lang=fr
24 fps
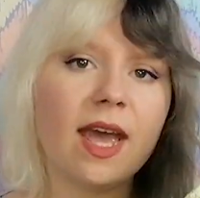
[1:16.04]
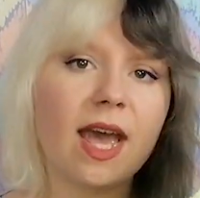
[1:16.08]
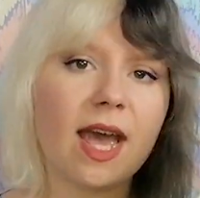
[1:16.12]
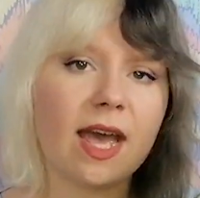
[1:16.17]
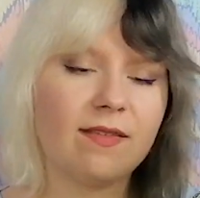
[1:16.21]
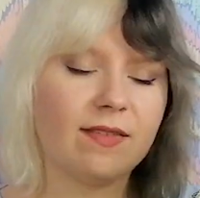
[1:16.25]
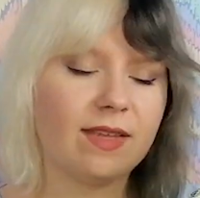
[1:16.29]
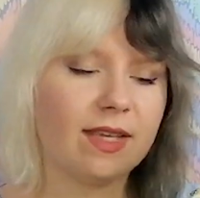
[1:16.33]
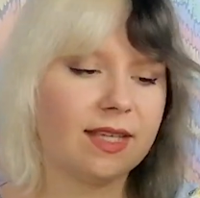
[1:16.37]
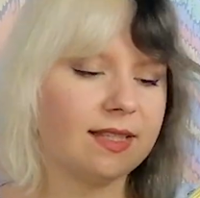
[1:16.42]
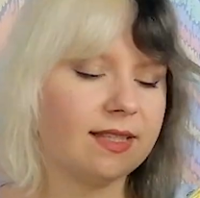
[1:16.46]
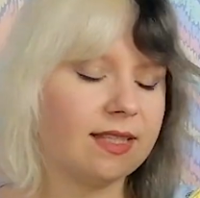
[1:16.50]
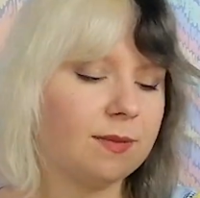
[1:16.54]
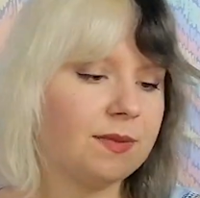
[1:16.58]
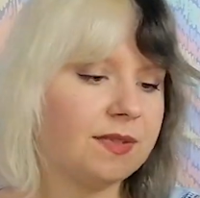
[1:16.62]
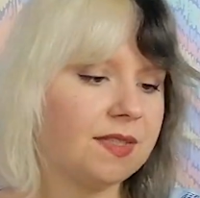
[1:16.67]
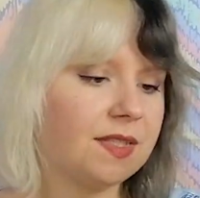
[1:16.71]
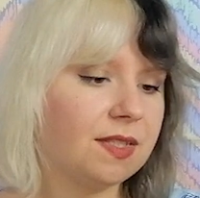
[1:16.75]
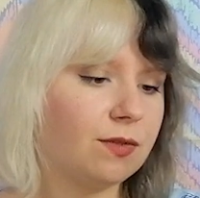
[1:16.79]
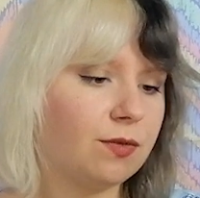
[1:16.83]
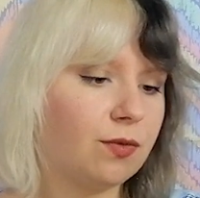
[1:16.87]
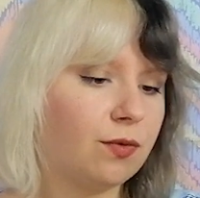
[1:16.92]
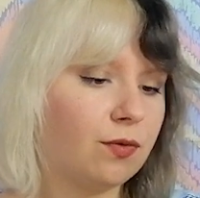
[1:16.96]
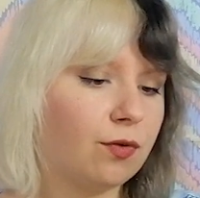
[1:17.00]
avec des
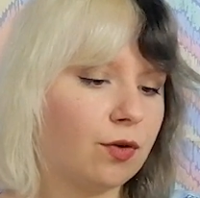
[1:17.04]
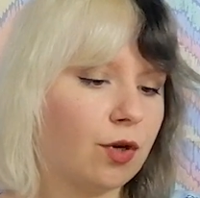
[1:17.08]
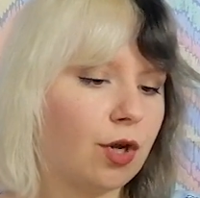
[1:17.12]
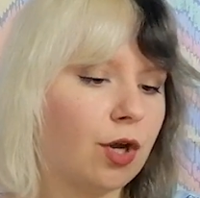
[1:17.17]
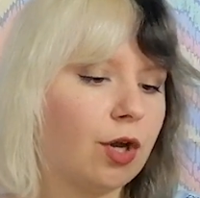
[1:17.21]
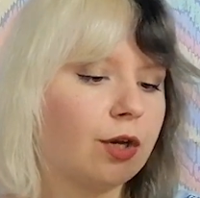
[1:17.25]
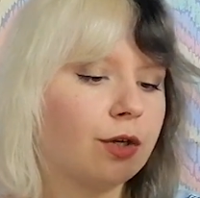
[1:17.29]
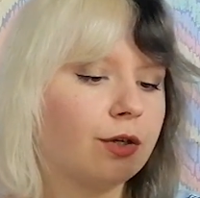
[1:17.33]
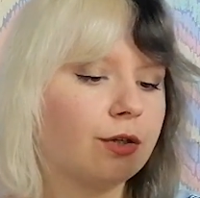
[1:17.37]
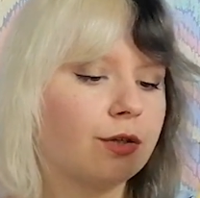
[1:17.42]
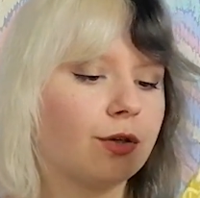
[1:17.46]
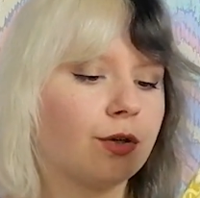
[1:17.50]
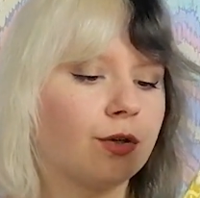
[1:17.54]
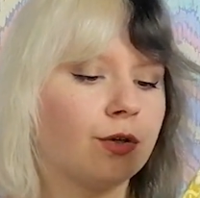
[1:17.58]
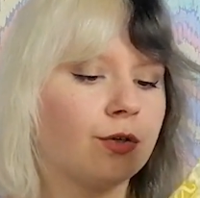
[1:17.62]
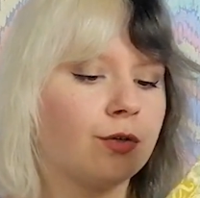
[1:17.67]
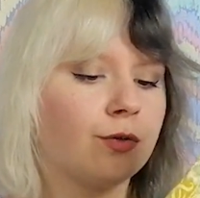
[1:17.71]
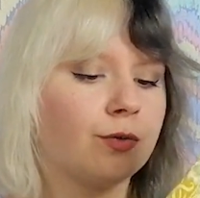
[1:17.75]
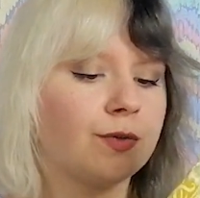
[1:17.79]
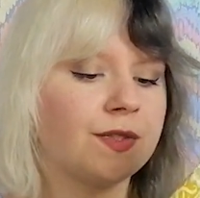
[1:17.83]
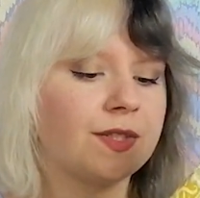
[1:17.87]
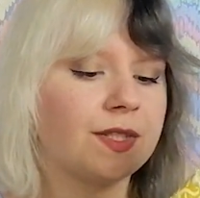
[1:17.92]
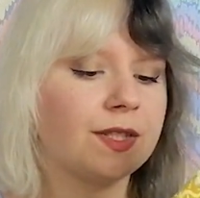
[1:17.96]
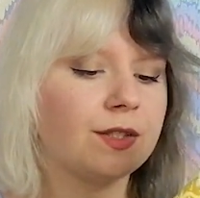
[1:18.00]
petites fleurs
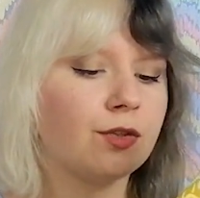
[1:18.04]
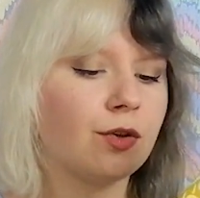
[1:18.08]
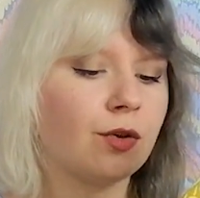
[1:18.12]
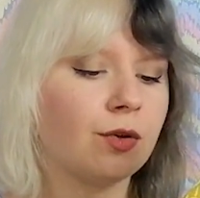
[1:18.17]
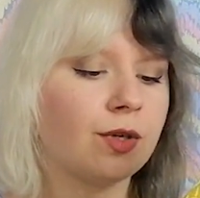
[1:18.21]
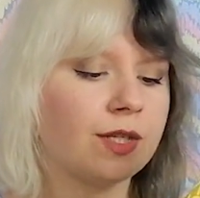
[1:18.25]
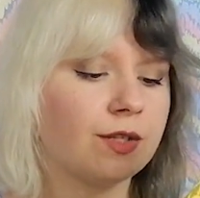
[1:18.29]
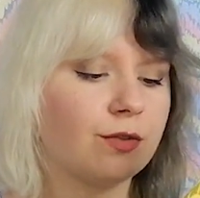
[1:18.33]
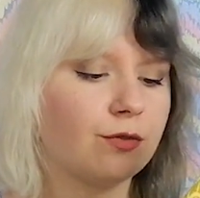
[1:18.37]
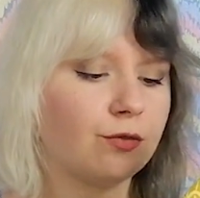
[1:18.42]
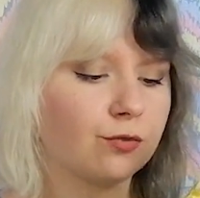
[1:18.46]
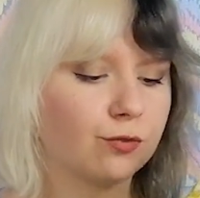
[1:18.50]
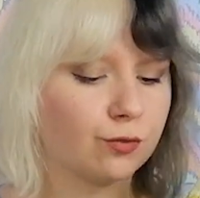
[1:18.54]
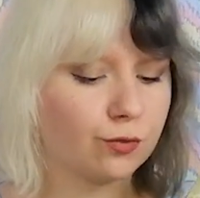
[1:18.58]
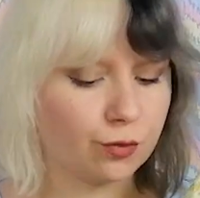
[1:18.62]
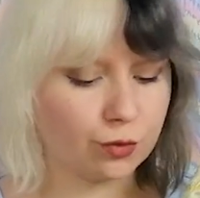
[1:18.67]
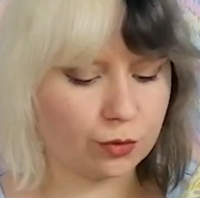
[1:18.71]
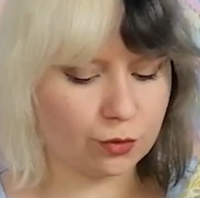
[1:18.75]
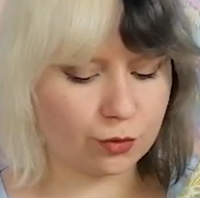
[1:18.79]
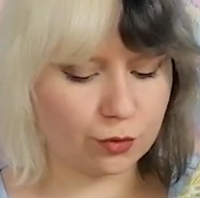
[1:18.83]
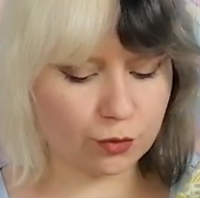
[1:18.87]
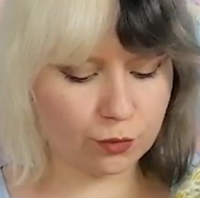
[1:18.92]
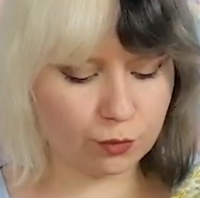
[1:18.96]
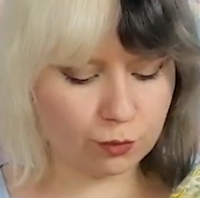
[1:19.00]
euh, aussi dans les tons
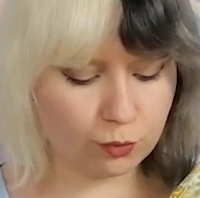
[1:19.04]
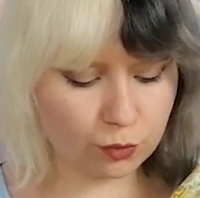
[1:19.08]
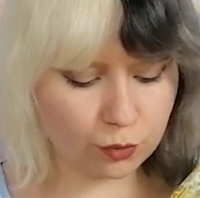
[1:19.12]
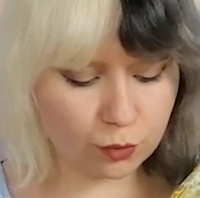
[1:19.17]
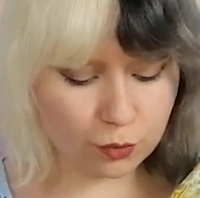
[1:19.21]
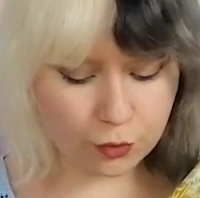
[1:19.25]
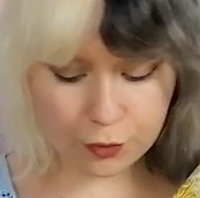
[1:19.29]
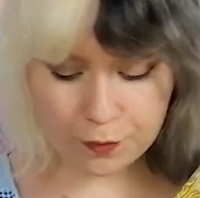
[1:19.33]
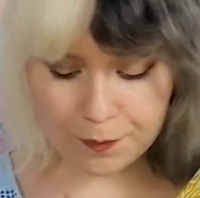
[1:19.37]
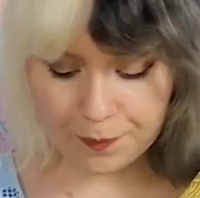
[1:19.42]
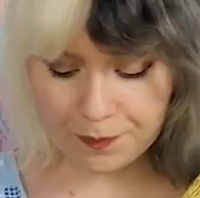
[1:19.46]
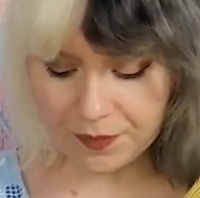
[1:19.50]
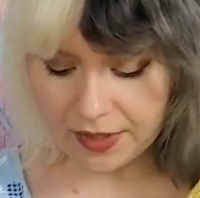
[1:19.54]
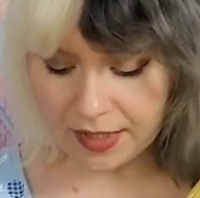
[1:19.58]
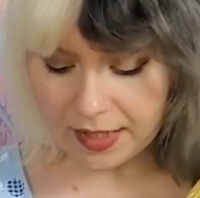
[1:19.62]
euh, bleus.